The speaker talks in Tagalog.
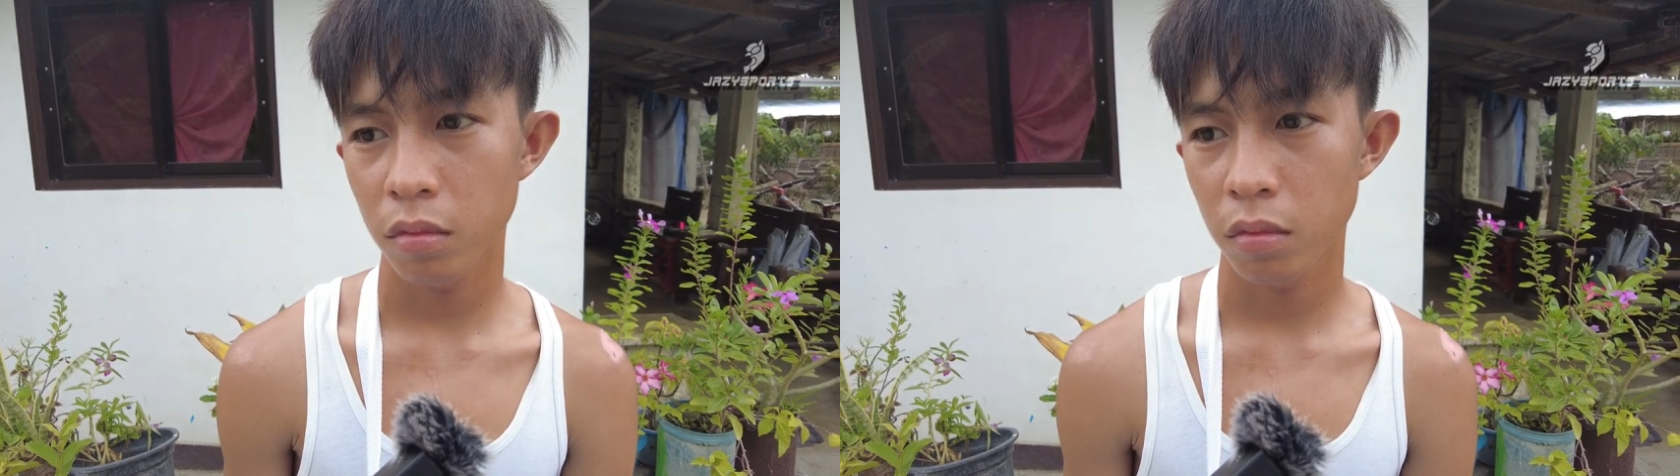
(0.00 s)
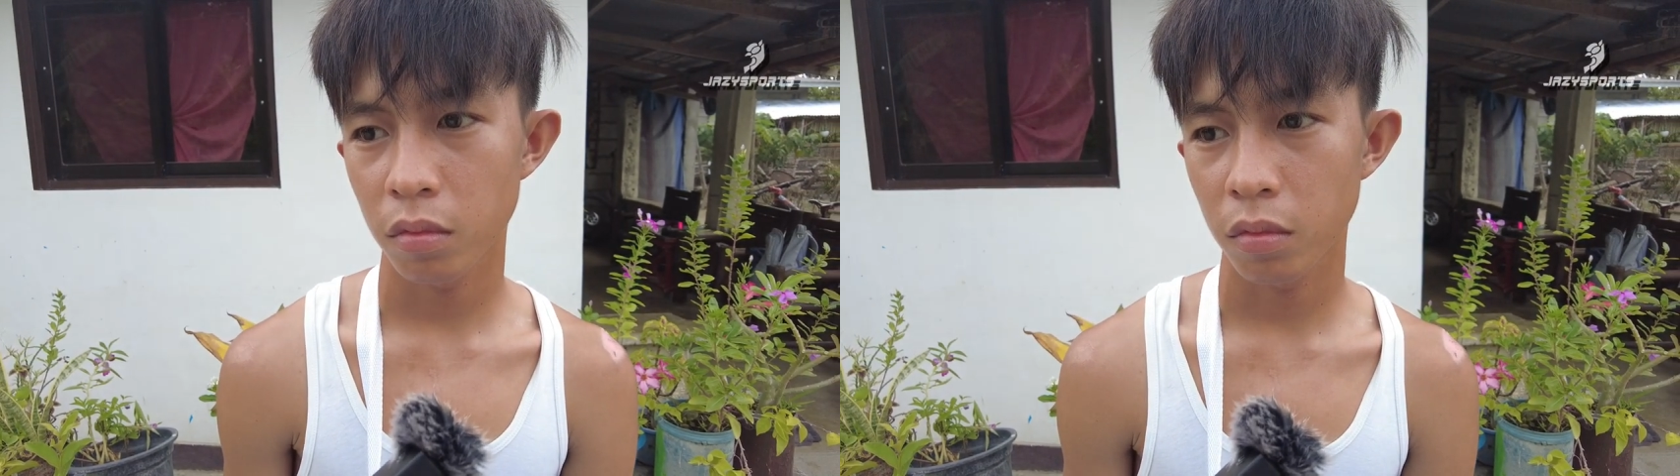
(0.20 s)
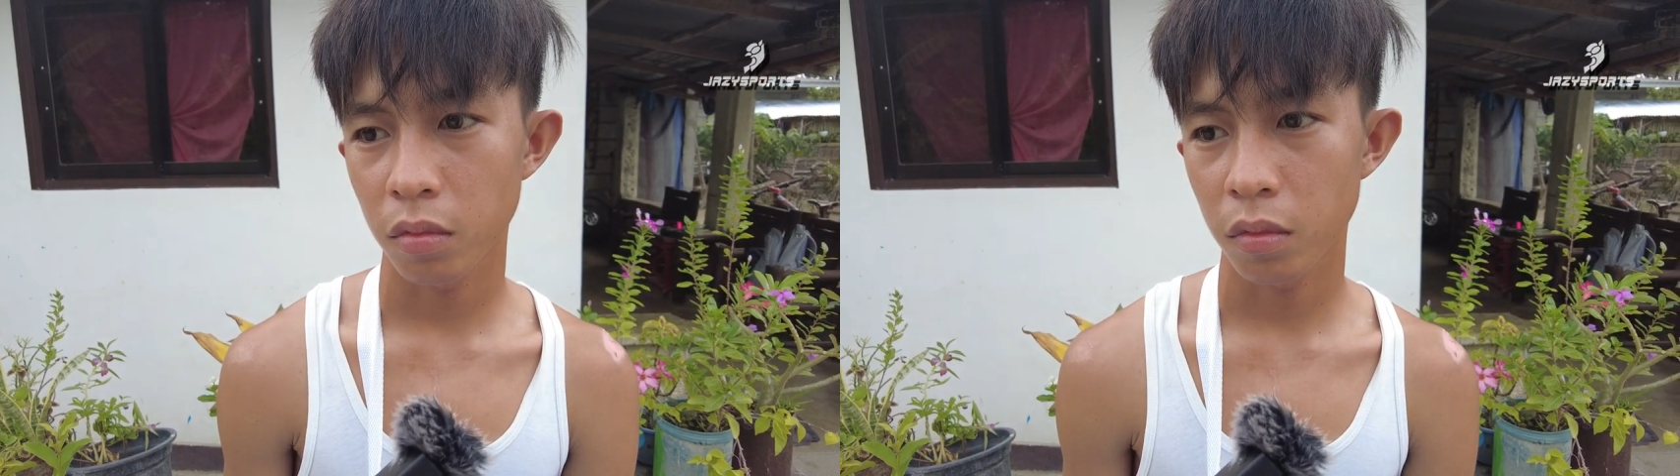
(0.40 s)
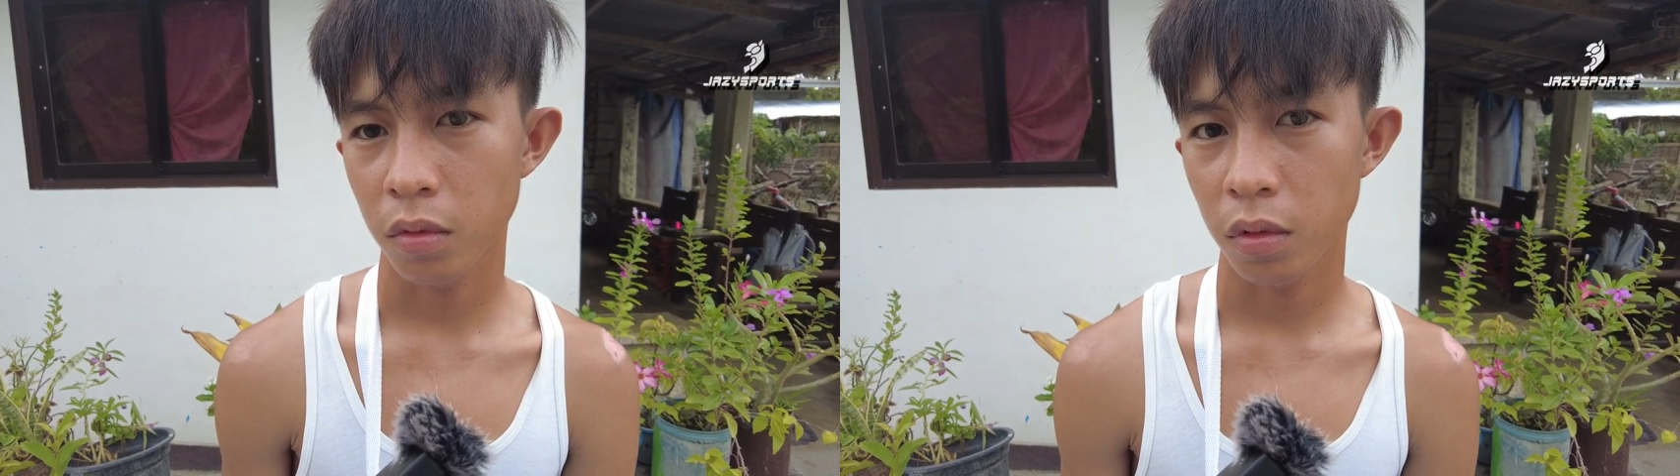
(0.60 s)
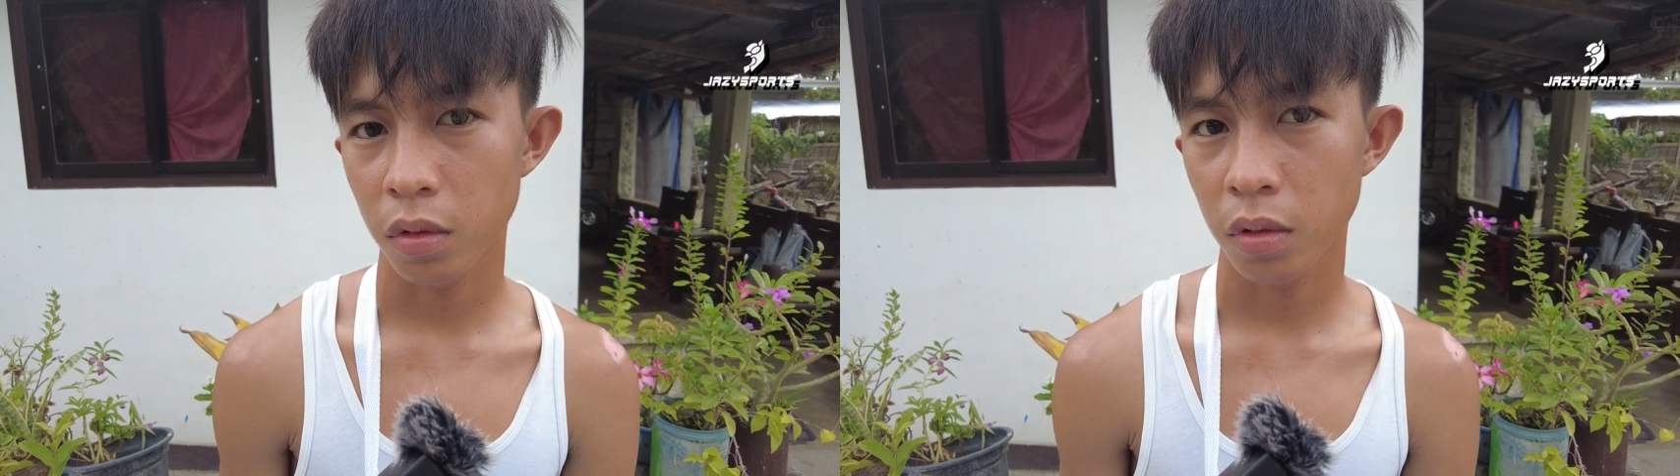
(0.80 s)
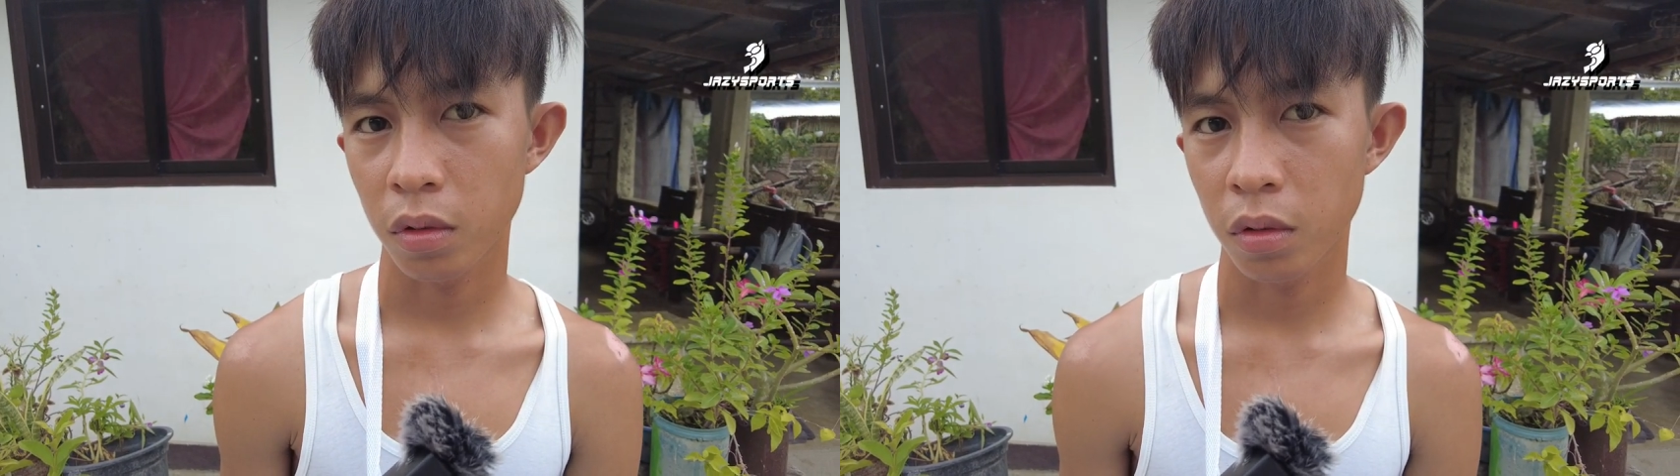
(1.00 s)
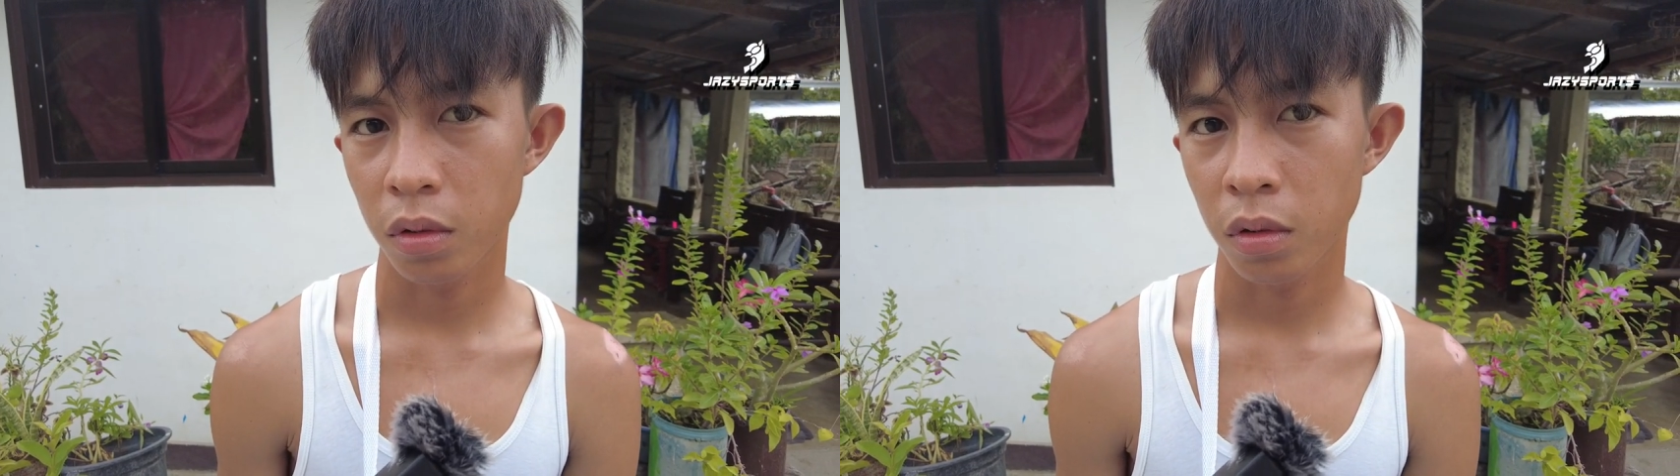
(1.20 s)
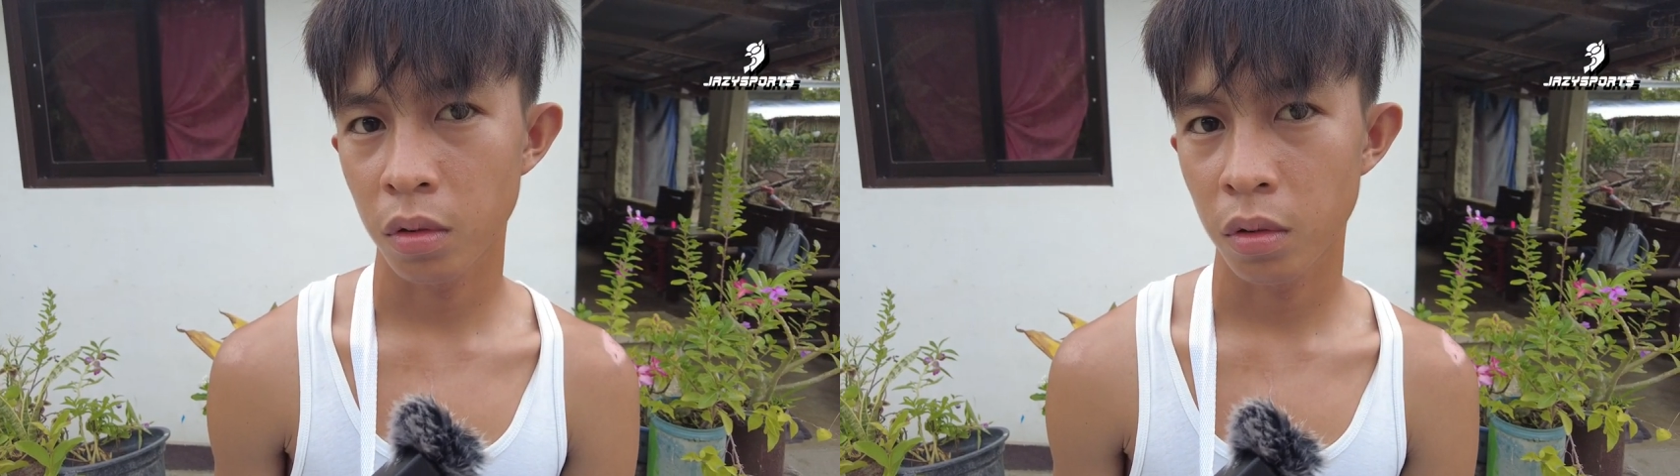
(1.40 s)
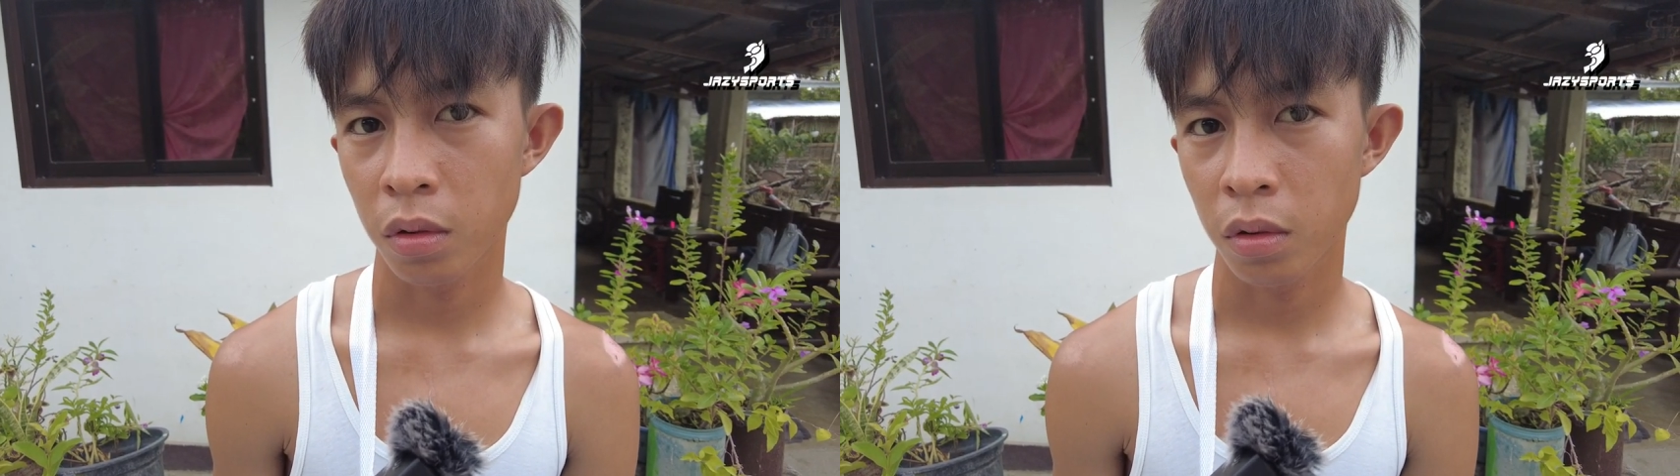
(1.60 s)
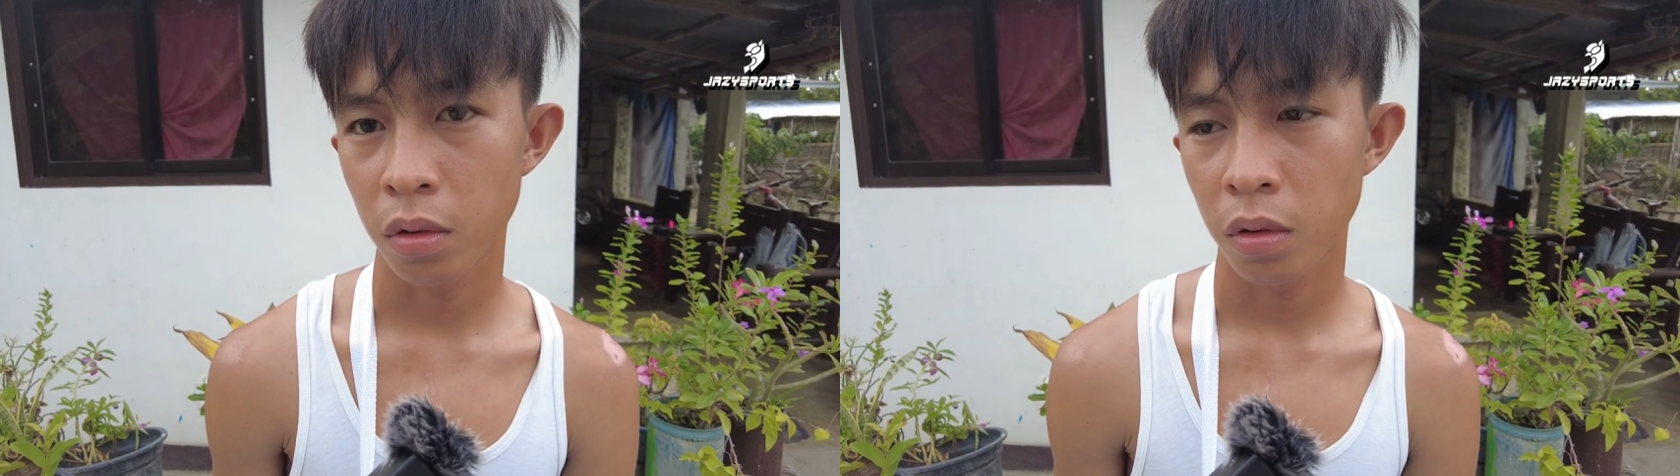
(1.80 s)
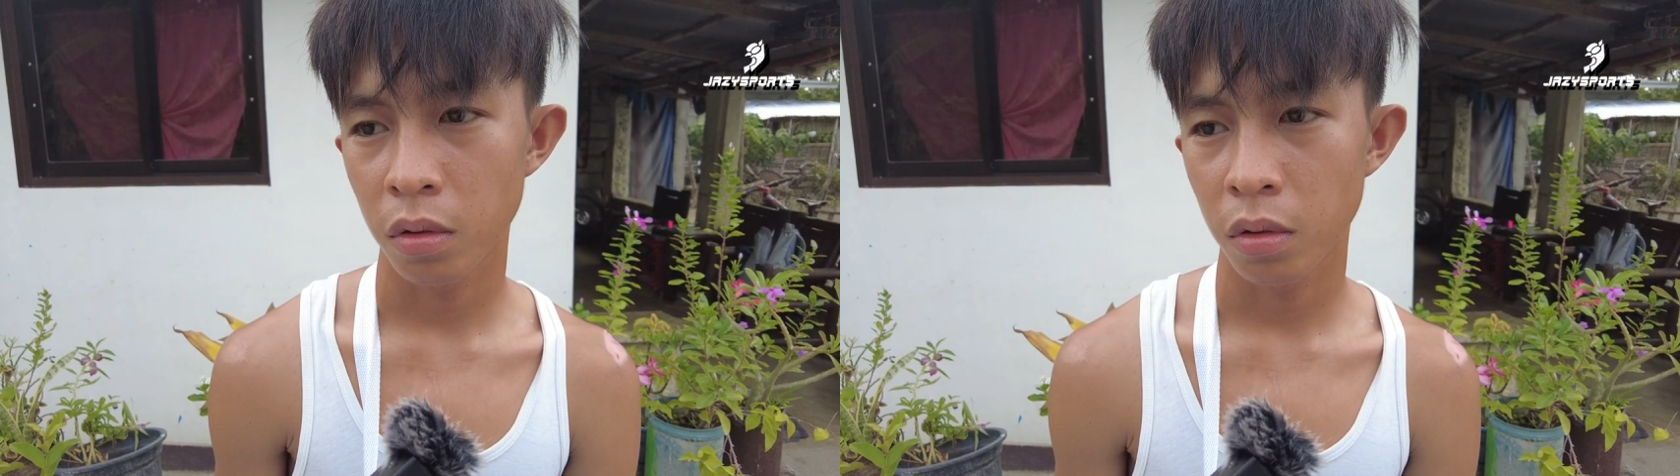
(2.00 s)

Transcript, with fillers: yung parang tumambling hindi.